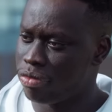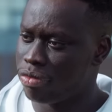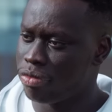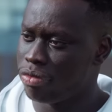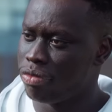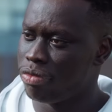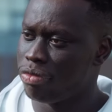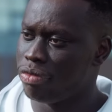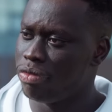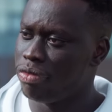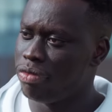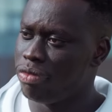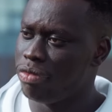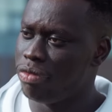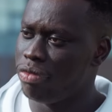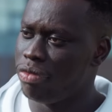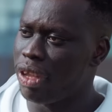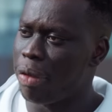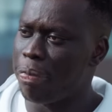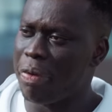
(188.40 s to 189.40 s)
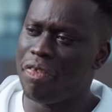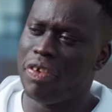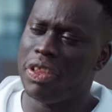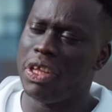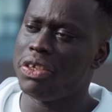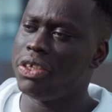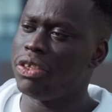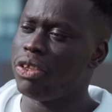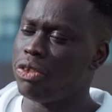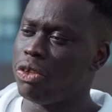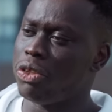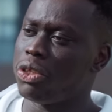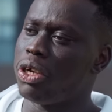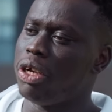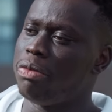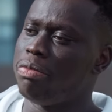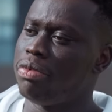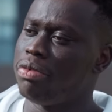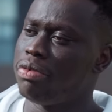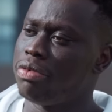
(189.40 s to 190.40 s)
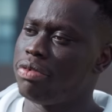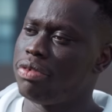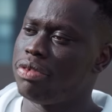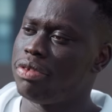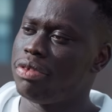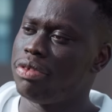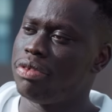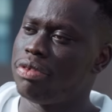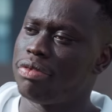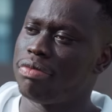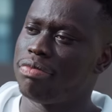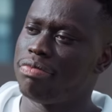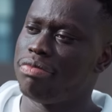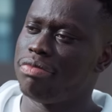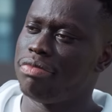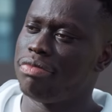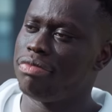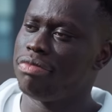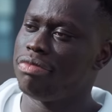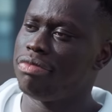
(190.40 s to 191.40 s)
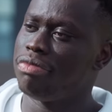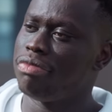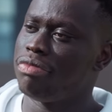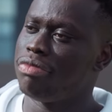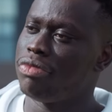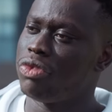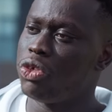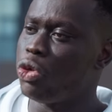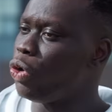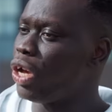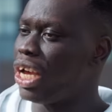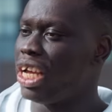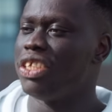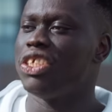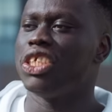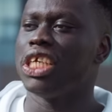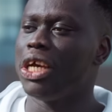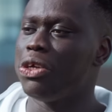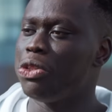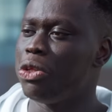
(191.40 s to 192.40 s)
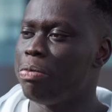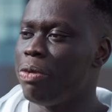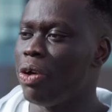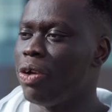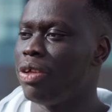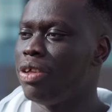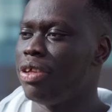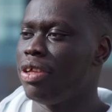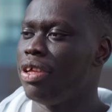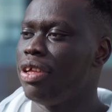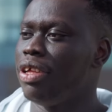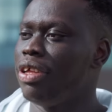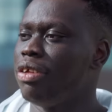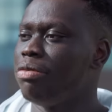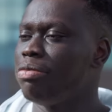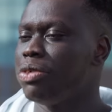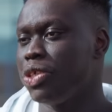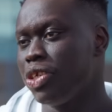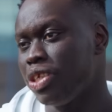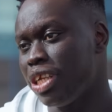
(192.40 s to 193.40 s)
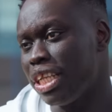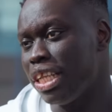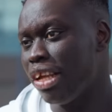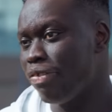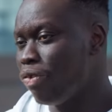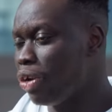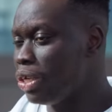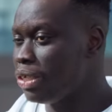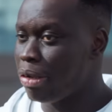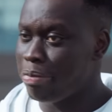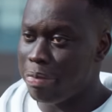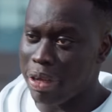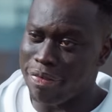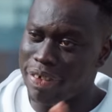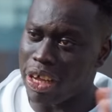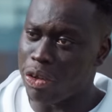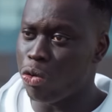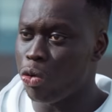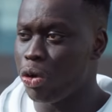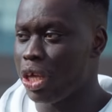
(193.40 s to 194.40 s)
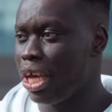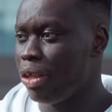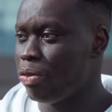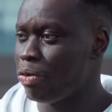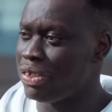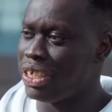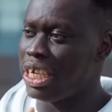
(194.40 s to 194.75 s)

Et après, voilà, j'ai signé ma. T'as pas fait des dans d'autres clubs Jamais. Hein. Que Rennes directement. Rennes direct. Parce qu'il y en a des fois, ils aiment bien vadrouiller. Toi,